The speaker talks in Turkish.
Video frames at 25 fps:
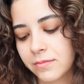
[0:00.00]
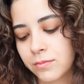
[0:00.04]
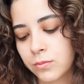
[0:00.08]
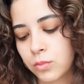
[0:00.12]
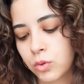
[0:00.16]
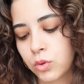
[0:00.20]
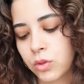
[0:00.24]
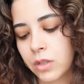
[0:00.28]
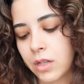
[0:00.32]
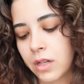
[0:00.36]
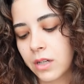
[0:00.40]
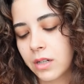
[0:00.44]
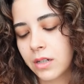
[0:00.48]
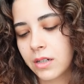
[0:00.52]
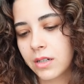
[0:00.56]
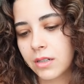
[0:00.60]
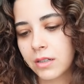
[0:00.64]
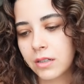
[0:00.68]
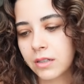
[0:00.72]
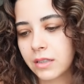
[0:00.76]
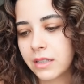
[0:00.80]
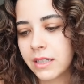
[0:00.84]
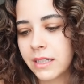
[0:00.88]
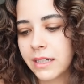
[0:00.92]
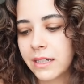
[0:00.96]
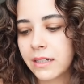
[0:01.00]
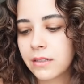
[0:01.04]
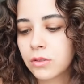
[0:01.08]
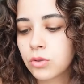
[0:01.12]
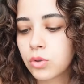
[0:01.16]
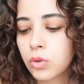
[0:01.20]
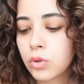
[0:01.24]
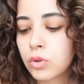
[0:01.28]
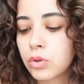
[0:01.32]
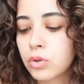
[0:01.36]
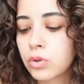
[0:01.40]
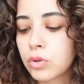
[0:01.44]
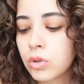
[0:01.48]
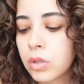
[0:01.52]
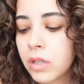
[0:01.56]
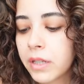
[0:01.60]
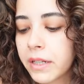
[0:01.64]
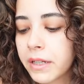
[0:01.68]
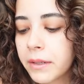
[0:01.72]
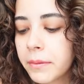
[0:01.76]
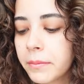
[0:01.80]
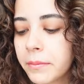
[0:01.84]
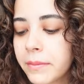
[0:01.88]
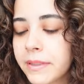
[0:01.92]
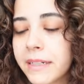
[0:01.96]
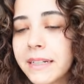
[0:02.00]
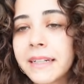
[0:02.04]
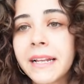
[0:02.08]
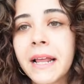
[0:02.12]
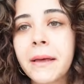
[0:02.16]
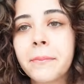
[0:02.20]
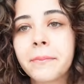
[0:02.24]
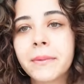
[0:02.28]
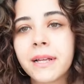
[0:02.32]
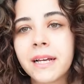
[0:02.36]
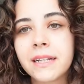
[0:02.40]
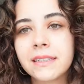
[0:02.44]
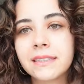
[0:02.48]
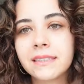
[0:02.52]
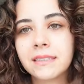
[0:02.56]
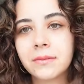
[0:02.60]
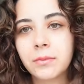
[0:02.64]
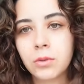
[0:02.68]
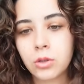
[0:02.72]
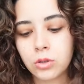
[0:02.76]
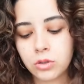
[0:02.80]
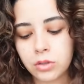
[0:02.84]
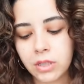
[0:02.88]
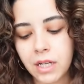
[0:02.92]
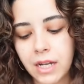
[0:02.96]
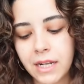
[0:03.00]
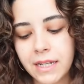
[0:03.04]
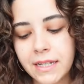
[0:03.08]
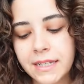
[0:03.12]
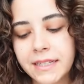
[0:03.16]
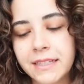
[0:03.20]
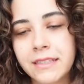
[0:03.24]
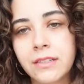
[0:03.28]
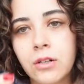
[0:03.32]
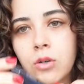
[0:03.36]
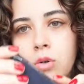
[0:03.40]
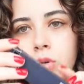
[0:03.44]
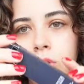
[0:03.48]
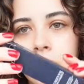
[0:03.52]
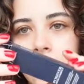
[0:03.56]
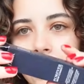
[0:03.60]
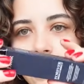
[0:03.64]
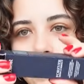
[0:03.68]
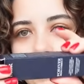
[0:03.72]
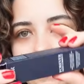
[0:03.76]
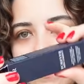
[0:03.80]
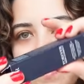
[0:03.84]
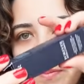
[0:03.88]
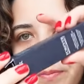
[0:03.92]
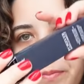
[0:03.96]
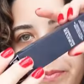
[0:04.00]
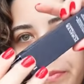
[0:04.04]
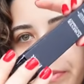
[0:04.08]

Bu da yine çok özür dilerim. Nemlendirme özelliği de olan.